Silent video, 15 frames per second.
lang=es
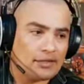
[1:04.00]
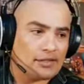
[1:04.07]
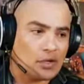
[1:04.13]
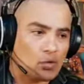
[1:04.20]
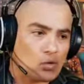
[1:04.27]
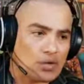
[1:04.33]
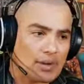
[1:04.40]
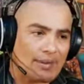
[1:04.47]
de
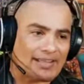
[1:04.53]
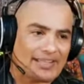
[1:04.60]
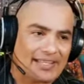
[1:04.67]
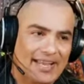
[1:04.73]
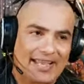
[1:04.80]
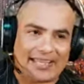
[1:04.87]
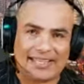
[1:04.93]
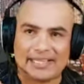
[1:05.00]
una
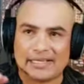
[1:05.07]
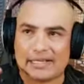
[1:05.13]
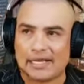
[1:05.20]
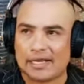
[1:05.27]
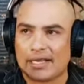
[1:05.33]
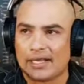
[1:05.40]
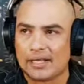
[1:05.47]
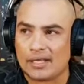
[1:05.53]
manera
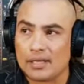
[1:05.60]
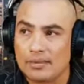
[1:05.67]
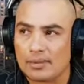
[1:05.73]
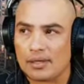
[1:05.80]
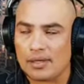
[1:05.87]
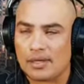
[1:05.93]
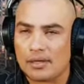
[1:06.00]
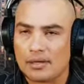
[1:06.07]

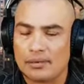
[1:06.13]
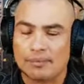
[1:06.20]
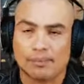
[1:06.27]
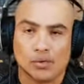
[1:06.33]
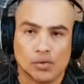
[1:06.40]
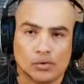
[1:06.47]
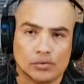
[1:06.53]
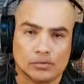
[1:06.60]
increíble
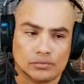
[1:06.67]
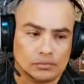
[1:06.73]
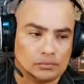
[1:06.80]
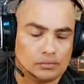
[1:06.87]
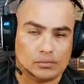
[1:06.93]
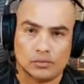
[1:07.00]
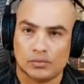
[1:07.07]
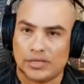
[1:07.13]
por
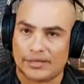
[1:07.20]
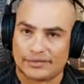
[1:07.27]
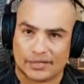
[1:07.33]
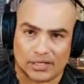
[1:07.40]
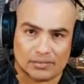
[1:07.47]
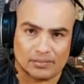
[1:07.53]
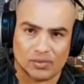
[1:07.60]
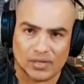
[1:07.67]
unas
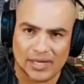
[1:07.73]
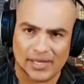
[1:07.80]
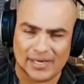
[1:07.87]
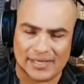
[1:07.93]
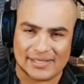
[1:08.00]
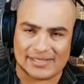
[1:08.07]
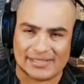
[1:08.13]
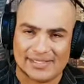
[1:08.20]
tres
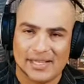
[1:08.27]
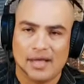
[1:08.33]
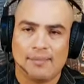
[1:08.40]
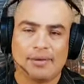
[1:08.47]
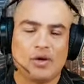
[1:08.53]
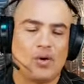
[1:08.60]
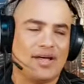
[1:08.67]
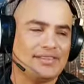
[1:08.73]
mujeres.
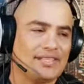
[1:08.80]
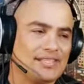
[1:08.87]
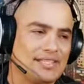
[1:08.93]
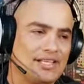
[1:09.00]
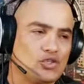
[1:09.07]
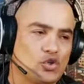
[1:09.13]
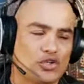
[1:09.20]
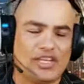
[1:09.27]
Pero antes
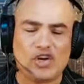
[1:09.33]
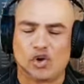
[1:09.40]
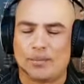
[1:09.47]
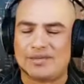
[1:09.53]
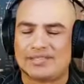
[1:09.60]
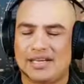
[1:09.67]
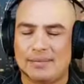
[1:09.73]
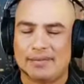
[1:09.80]
de eso, quiero
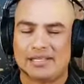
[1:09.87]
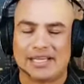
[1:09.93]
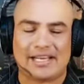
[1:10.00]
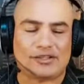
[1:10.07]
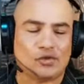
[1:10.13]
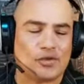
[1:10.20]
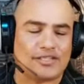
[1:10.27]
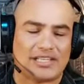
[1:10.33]
comenzar a invitar a
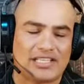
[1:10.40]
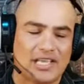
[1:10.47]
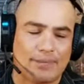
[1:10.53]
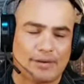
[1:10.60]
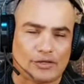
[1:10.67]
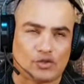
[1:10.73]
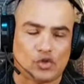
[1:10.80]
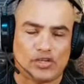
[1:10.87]
todas aquellas
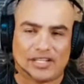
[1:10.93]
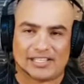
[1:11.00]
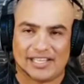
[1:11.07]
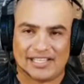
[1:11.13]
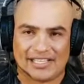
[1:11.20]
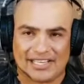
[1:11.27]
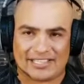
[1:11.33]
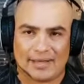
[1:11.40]
personas que
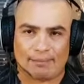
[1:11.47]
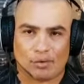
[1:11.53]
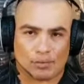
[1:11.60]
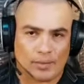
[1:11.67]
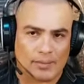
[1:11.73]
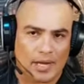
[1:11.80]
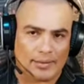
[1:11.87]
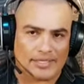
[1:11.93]
ingresan por
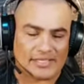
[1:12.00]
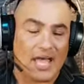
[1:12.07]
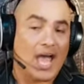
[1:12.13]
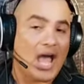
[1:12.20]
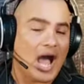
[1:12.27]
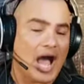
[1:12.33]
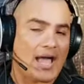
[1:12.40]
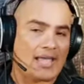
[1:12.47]
primera vez
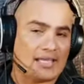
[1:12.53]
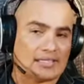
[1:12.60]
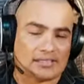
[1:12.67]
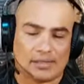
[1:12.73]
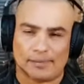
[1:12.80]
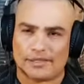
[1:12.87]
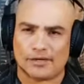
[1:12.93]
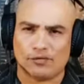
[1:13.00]
a
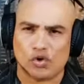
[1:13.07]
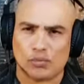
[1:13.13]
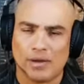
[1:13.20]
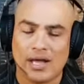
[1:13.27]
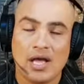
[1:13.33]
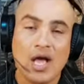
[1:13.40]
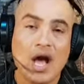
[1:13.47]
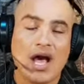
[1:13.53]
esta
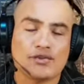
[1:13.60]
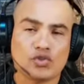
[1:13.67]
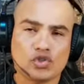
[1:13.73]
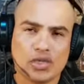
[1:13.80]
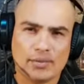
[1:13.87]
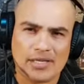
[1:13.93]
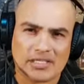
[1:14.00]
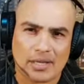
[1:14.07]
plataforma a
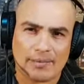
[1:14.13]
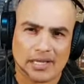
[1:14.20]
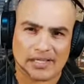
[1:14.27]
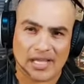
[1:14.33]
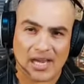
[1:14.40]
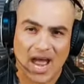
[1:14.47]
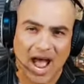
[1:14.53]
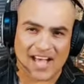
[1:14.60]
suscribirse a mi
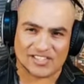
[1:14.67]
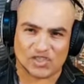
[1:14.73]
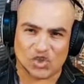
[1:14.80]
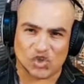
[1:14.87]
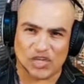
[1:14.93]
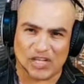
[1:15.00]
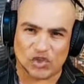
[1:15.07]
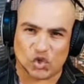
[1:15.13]
canal
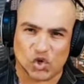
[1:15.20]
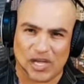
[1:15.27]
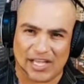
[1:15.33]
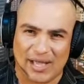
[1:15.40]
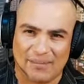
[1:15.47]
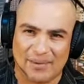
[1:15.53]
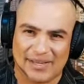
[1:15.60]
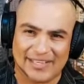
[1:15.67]
accionando la
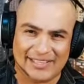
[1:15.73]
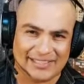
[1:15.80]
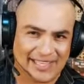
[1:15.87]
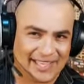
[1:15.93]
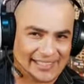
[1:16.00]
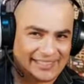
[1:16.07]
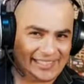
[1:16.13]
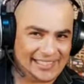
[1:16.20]

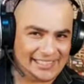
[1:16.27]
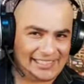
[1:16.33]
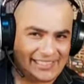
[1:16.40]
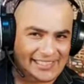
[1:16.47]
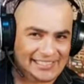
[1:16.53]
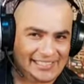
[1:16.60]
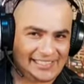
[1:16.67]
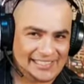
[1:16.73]
campanita. Tirin,
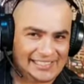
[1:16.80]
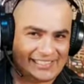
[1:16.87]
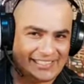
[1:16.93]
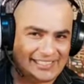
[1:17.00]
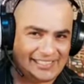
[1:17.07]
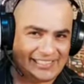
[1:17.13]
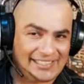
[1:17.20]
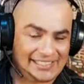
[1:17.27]
tirin, tirin,
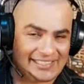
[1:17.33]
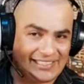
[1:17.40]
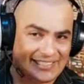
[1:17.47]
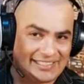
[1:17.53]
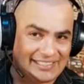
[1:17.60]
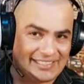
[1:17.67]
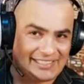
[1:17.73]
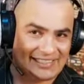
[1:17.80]
tirin,
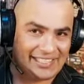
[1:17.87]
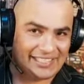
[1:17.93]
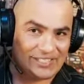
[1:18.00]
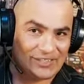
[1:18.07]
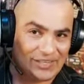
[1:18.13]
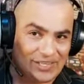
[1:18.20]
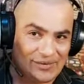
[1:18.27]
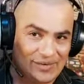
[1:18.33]
tirin,
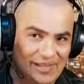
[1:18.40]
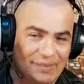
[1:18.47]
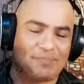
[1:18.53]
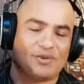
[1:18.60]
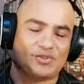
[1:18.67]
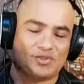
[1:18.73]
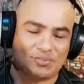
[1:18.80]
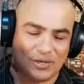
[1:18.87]
Dedito arriba,
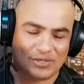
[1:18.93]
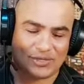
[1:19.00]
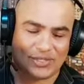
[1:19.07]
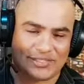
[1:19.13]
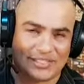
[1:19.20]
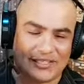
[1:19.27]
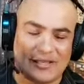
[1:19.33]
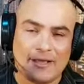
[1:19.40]
por supuesto que
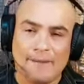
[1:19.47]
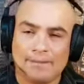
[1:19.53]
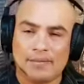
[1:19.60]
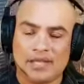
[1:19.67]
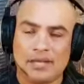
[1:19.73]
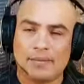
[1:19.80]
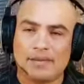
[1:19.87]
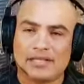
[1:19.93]
sí.
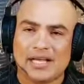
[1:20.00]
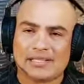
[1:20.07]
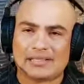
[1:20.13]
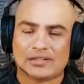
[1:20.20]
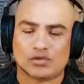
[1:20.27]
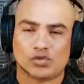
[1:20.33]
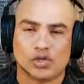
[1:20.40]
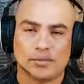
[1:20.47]
Invitarte
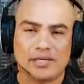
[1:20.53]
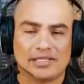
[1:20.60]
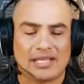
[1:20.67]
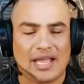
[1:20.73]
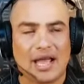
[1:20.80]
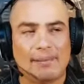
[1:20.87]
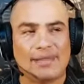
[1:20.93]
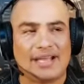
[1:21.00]
a
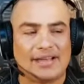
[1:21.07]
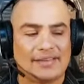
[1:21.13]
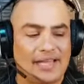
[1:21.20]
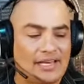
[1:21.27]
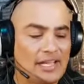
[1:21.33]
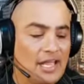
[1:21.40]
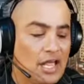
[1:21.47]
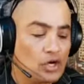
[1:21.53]
suscribirte a mi
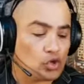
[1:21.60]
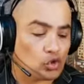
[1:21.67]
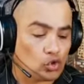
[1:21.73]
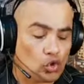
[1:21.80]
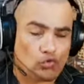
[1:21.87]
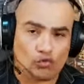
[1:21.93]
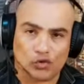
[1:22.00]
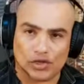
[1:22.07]
canal
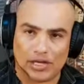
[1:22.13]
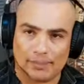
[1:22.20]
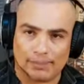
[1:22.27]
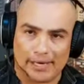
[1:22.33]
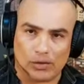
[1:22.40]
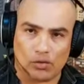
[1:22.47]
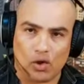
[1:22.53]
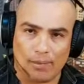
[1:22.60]
Rodolfo del
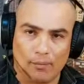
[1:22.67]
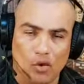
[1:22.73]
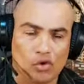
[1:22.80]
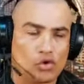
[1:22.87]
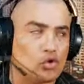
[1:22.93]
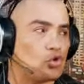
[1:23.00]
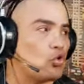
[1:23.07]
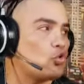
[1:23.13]
Prado
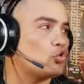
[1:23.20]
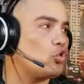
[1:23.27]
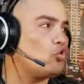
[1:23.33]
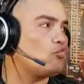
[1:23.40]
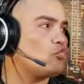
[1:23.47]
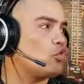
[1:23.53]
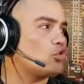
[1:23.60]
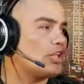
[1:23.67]
Amor,
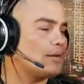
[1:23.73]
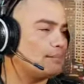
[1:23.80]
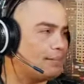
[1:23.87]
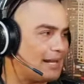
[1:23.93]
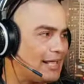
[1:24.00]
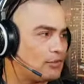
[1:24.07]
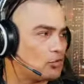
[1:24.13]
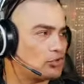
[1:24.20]
Rodolfo del
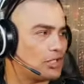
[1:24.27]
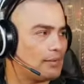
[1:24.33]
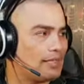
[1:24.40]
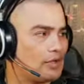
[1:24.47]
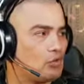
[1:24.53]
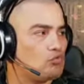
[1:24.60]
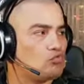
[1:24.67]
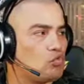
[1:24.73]
Prado TV
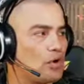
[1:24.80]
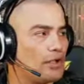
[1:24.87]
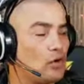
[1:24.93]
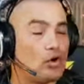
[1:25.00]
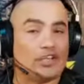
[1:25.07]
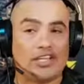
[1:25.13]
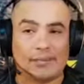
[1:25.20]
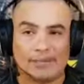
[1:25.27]
con
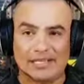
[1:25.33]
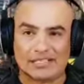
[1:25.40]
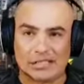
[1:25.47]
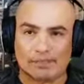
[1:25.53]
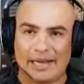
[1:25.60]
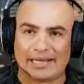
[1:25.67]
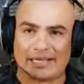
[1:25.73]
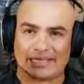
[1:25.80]
Fuego y el
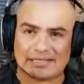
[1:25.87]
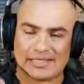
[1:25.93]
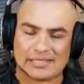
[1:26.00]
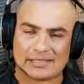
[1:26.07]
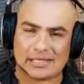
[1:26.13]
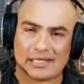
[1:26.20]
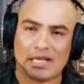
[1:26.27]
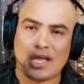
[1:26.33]
principal que es
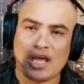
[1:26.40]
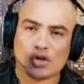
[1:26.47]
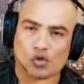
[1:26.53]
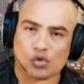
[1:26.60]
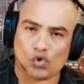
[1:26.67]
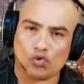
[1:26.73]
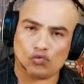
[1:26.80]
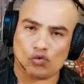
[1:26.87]
este,
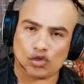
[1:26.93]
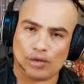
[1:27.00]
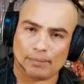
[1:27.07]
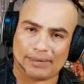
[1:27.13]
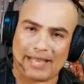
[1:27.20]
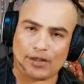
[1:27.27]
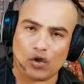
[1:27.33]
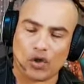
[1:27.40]
Rodolfo del
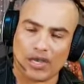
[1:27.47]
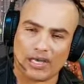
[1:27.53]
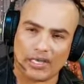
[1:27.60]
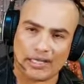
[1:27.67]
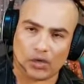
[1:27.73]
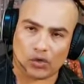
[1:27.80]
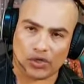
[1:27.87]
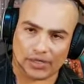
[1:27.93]
Prado, el
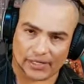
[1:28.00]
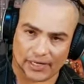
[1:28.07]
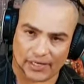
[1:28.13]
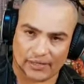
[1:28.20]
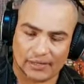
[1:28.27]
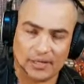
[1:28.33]
hijo del rey.